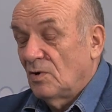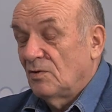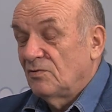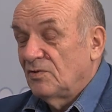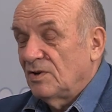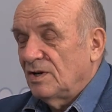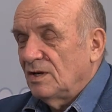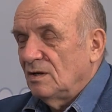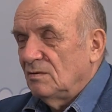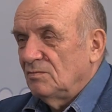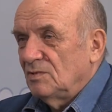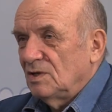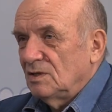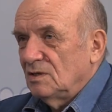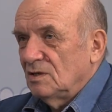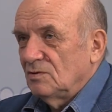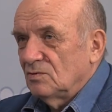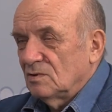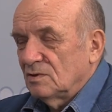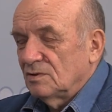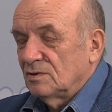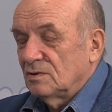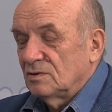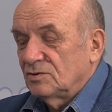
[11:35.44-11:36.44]
По
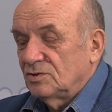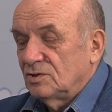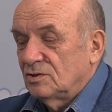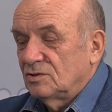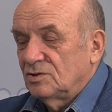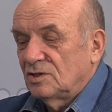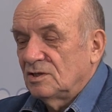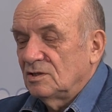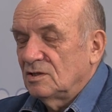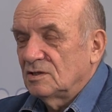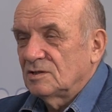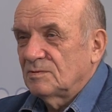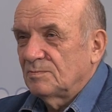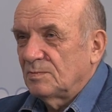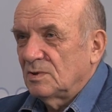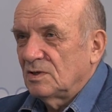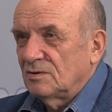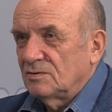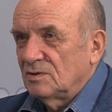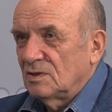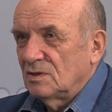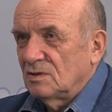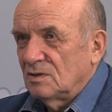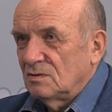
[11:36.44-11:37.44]
времени четыре с
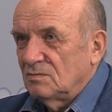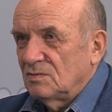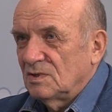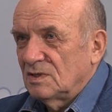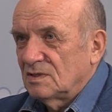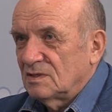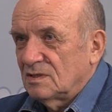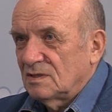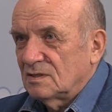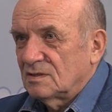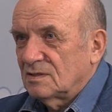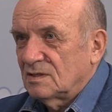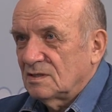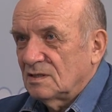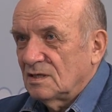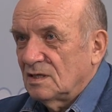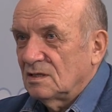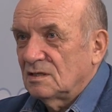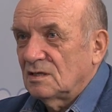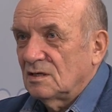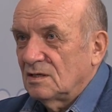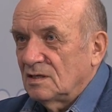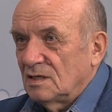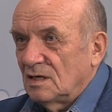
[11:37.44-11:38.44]
половиной месяца.
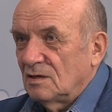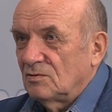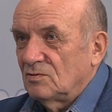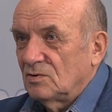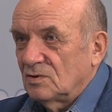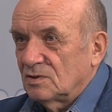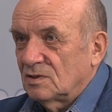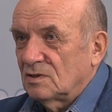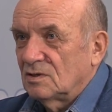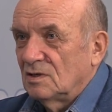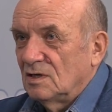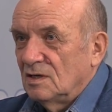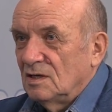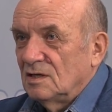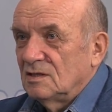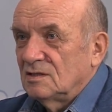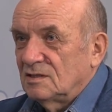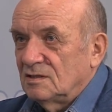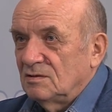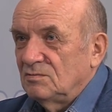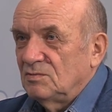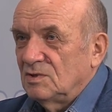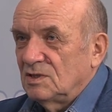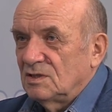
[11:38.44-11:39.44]
Это я вот с
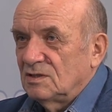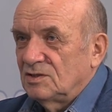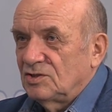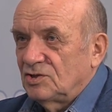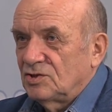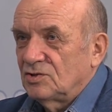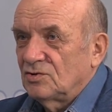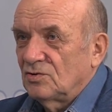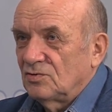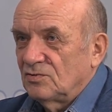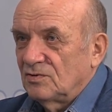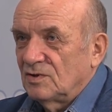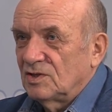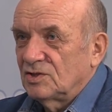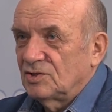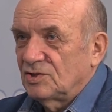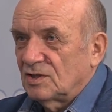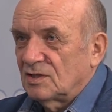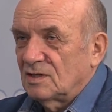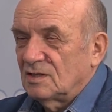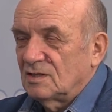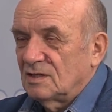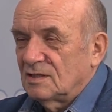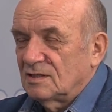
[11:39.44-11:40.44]
7 часов
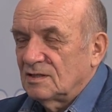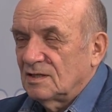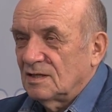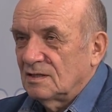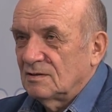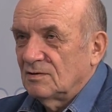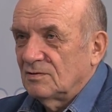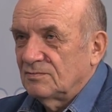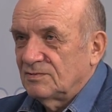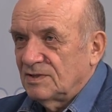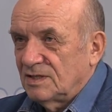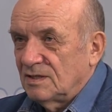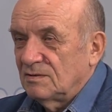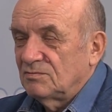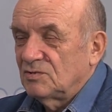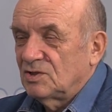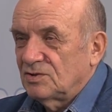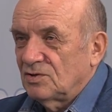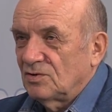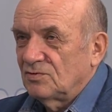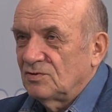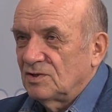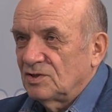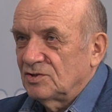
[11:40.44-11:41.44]
вечера, в 7
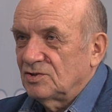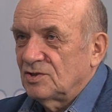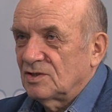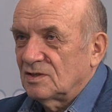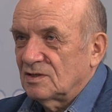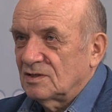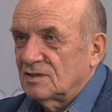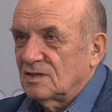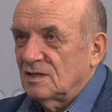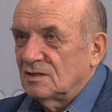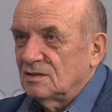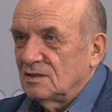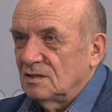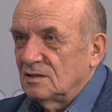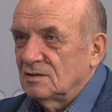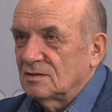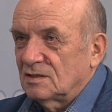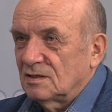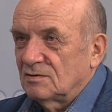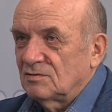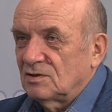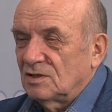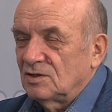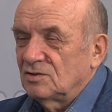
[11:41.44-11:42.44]
часов вечера
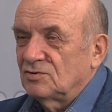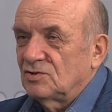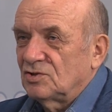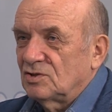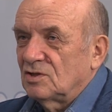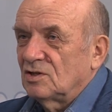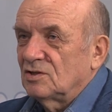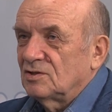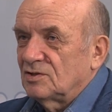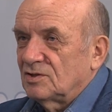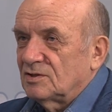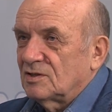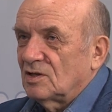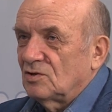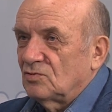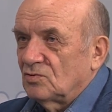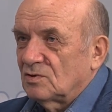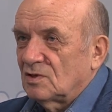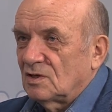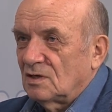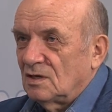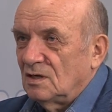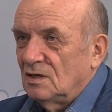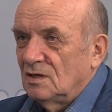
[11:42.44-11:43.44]
садился mm -hmm. и 3-4 часа
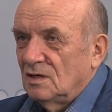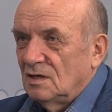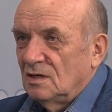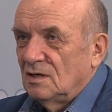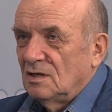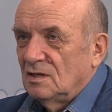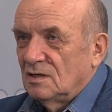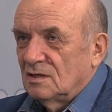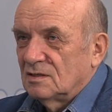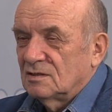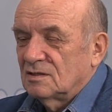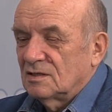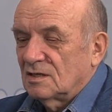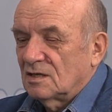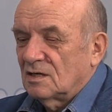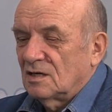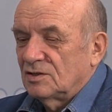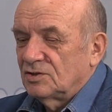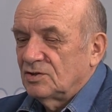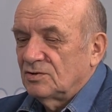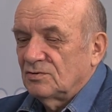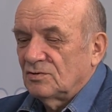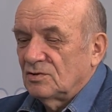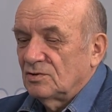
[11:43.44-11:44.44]
утра
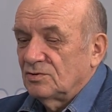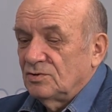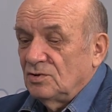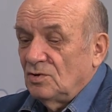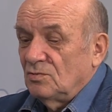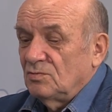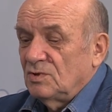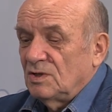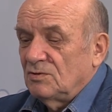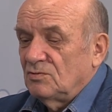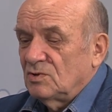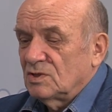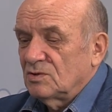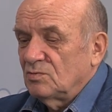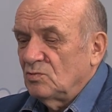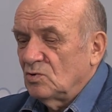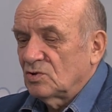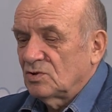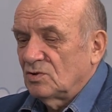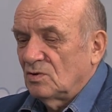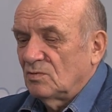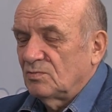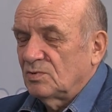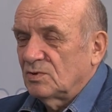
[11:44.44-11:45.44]
заканчивал. Днем
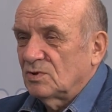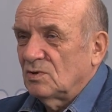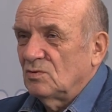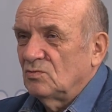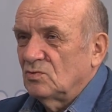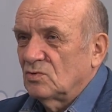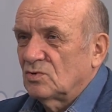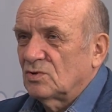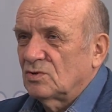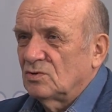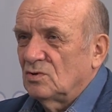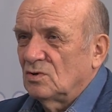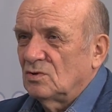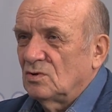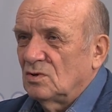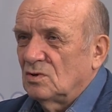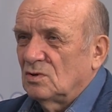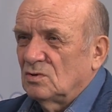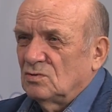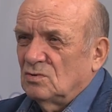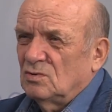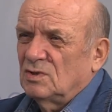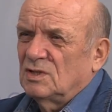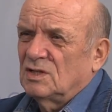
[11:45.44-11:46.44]
невозможно, потому
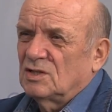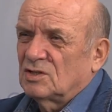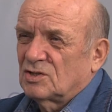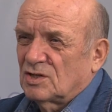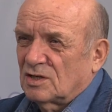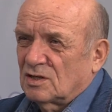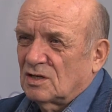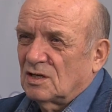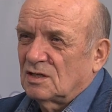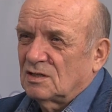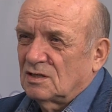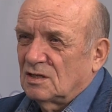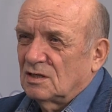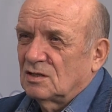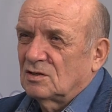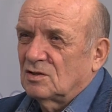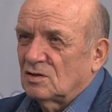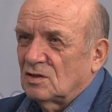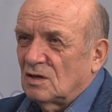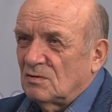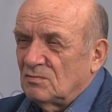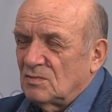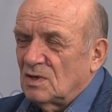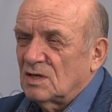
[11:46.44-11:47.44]
что, ну, есть же
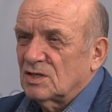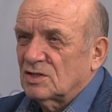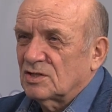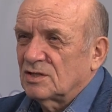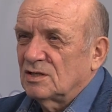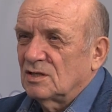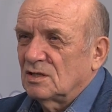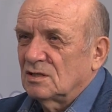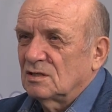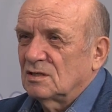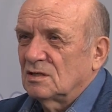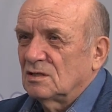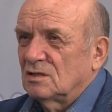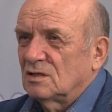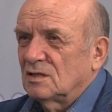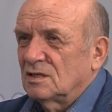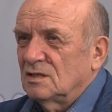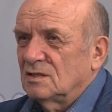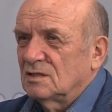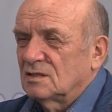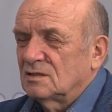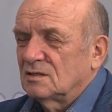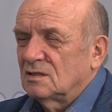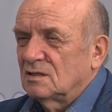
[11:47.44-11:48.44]
какие-то домашние дела,
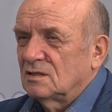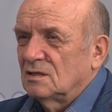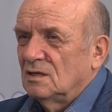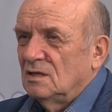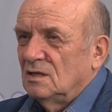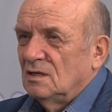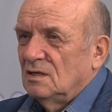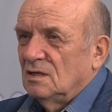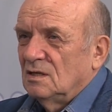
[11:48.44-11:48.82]
есть